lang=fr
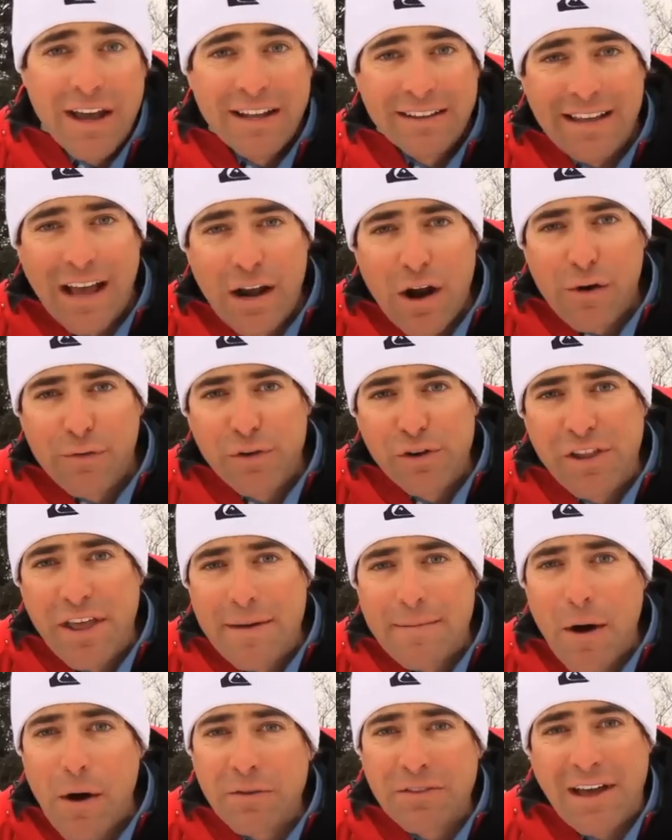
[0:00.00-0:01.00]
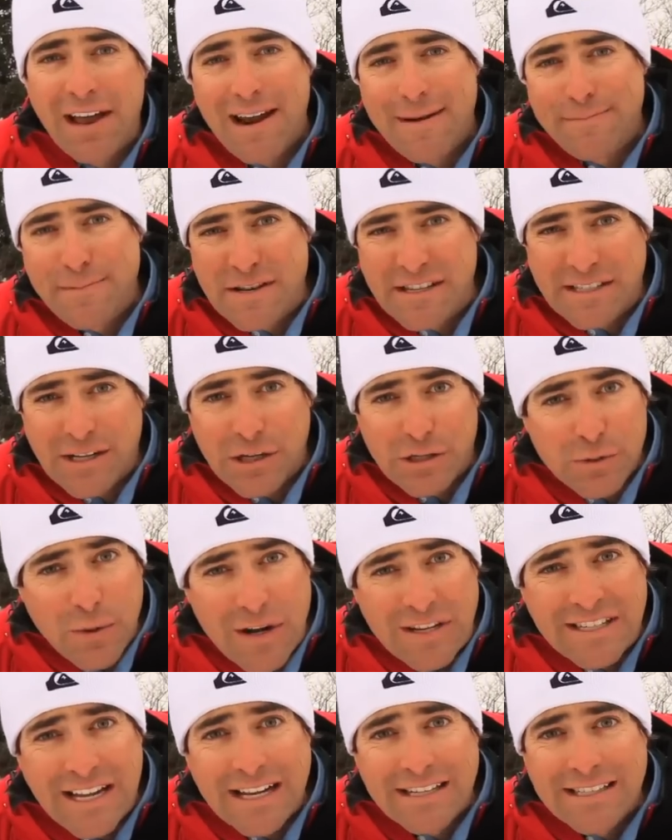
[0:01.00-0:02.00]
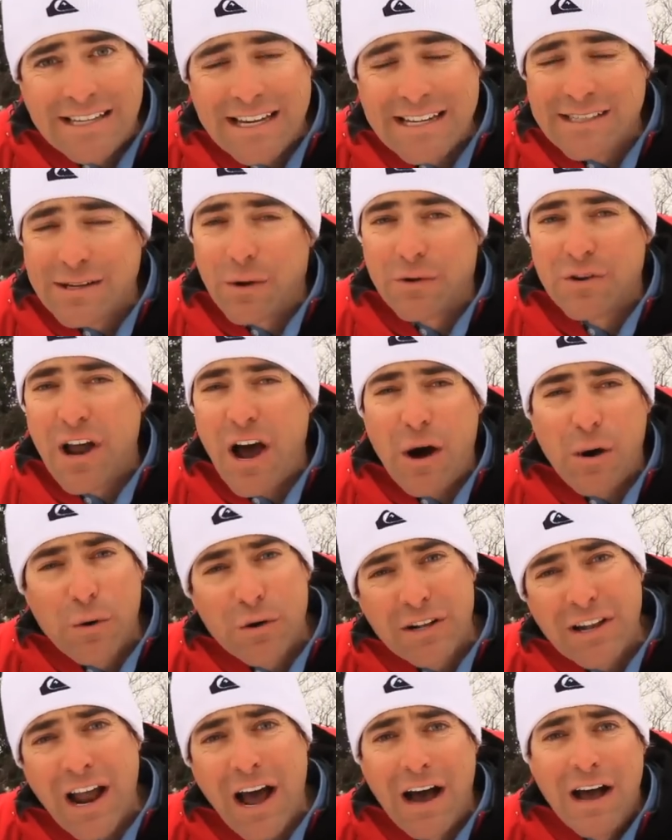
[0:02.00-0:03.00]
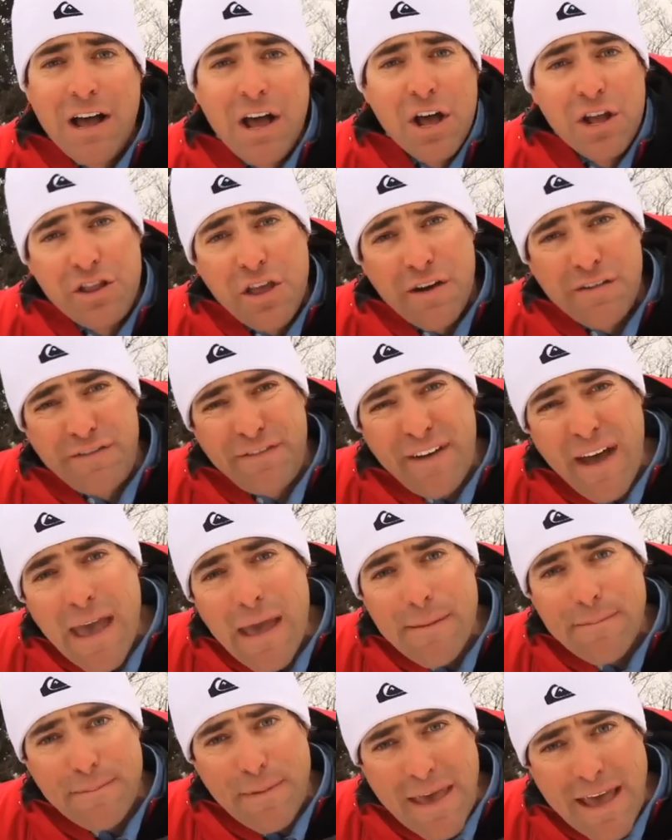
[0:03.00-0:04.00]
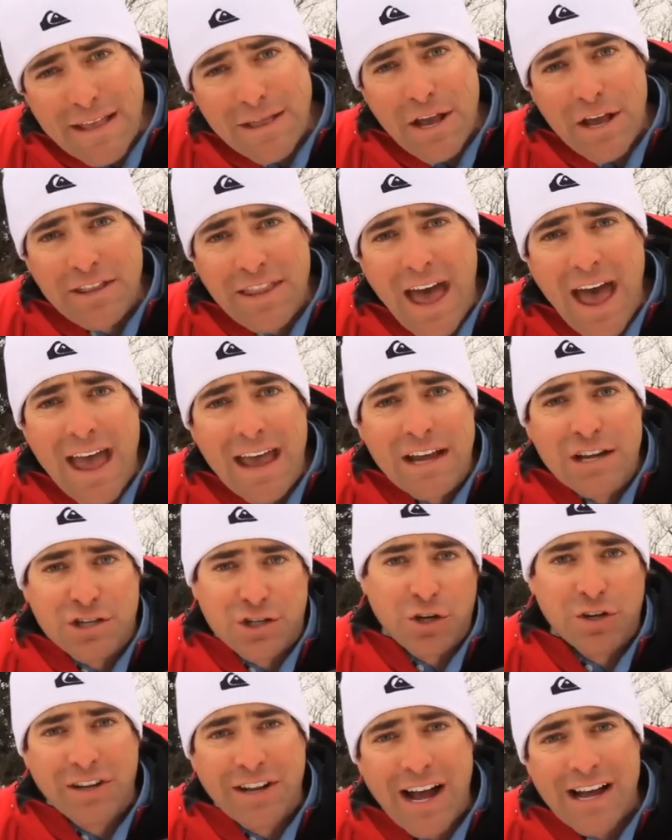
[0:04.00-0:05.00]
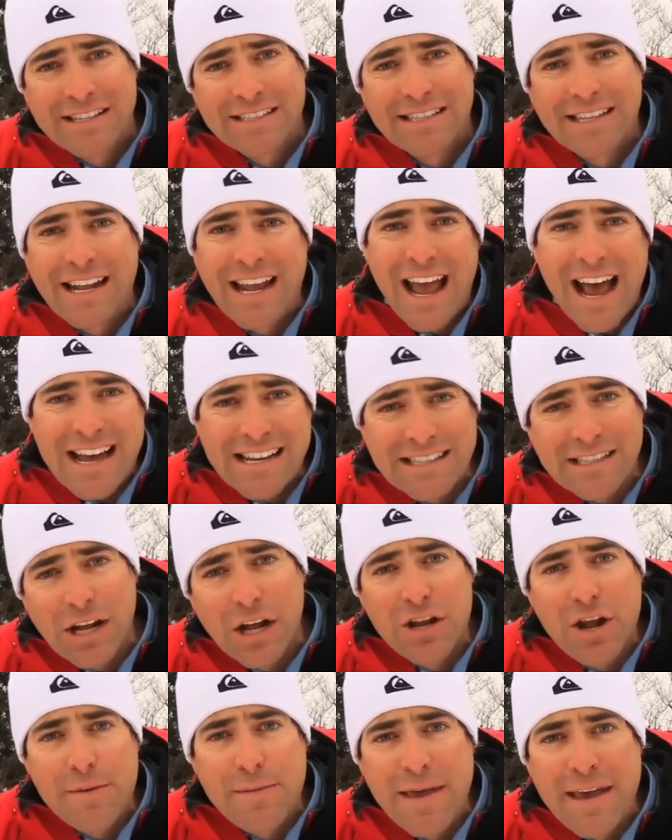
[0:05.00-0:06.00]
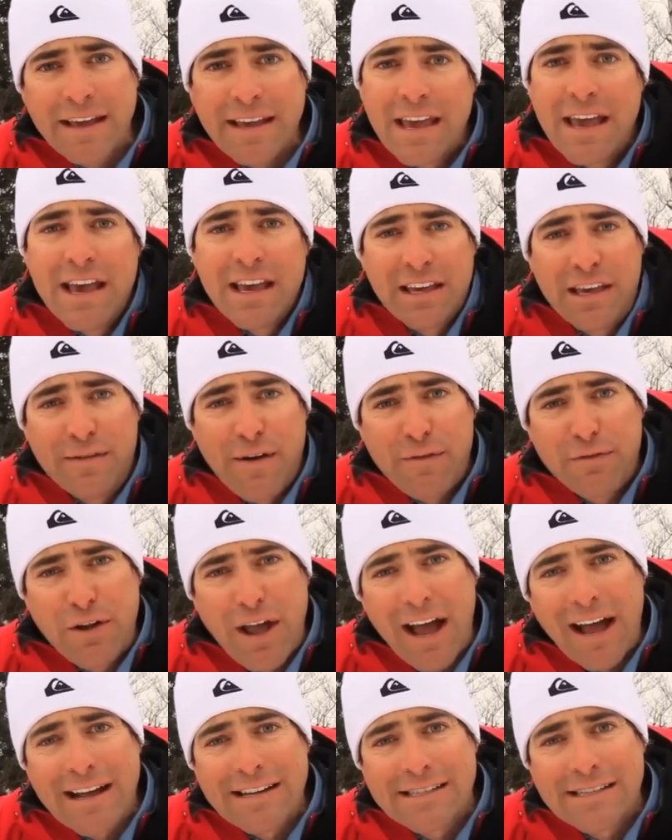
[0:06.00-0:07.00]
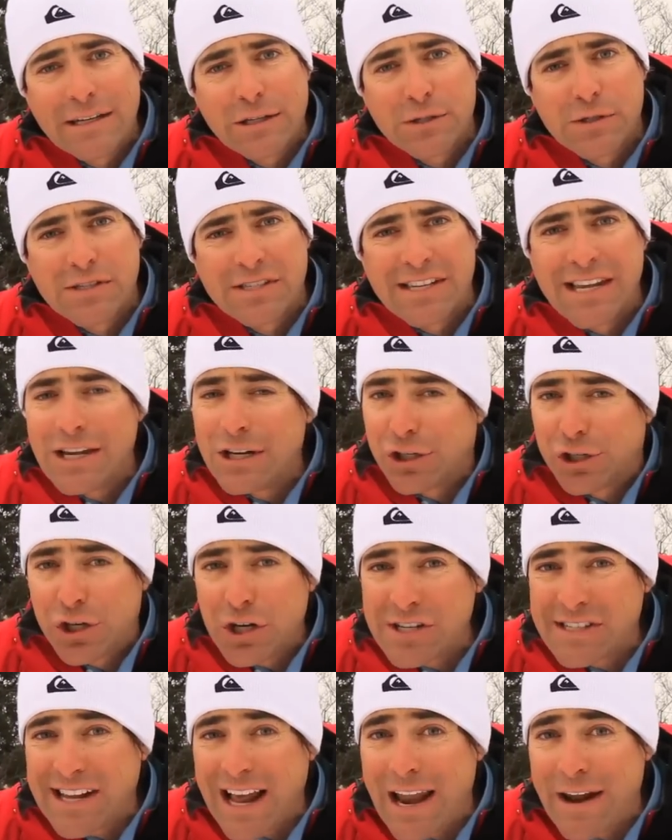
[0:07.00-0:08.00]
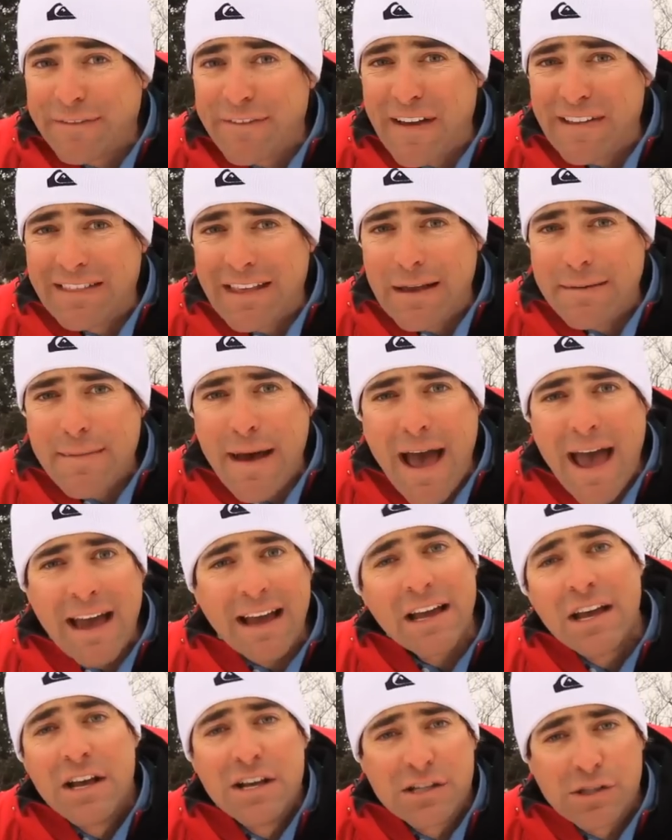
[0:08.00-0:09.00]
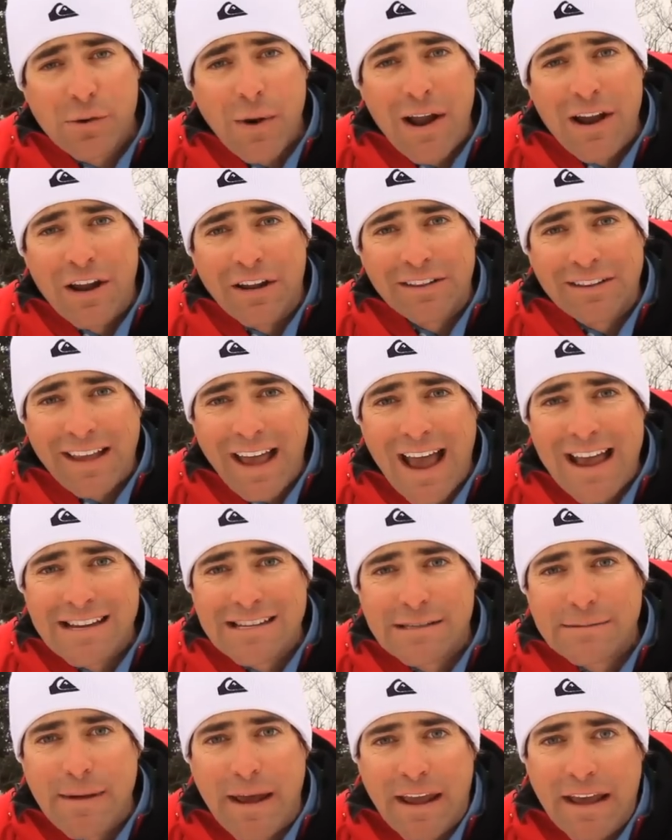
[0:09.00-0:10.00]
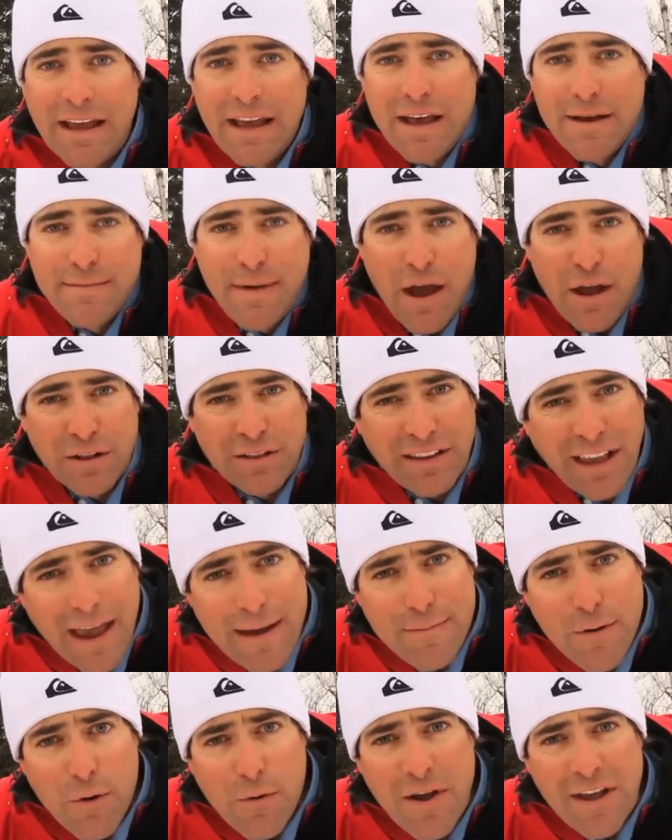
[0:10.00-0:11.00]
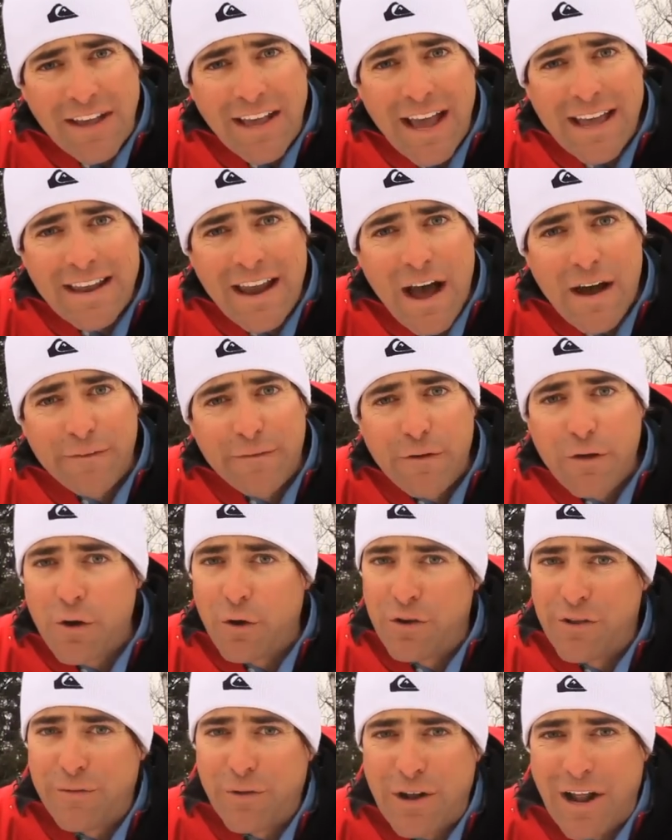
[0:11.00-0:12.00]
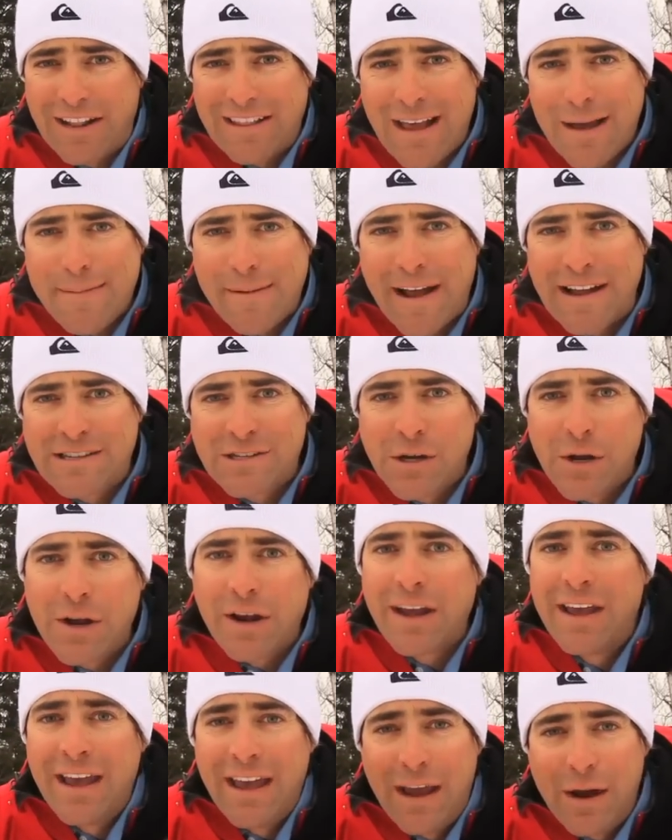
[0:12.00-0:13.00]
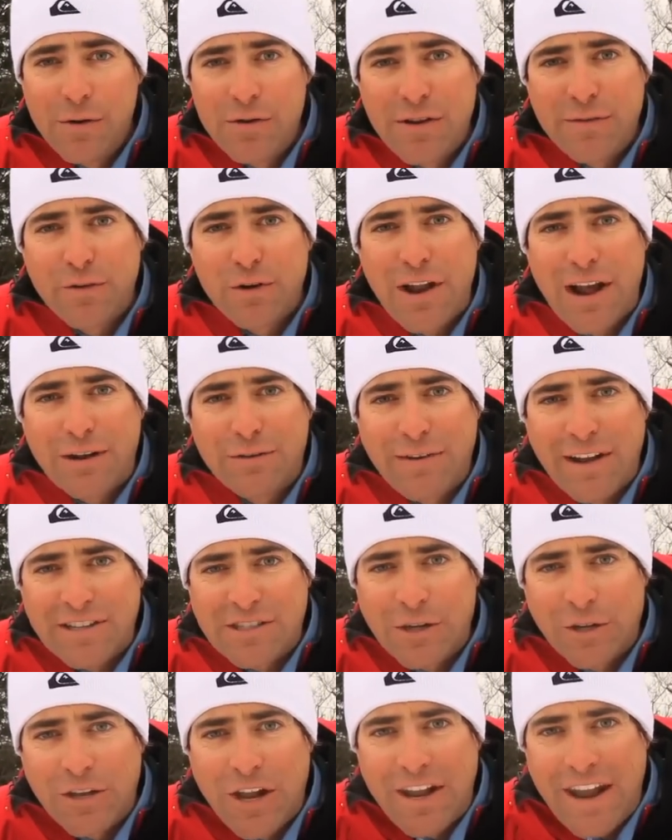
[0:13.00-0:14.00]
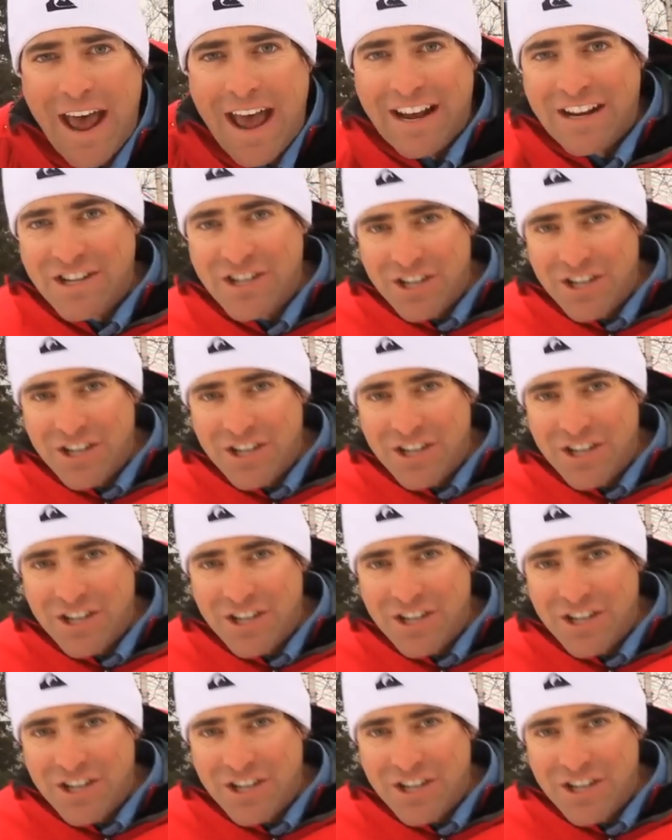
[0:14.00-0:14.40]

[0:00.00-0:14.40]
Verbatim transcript: Tel on vous le démontre, dans la piste 70, on a au-delà de 20 pieds de neige, une quantité astronomique qui va vous garantir du ski jusqu'à la fête des mers le 13 mai. Mais un très beau week-end en vue au niveau de la température et au niveau de la couverture de neige.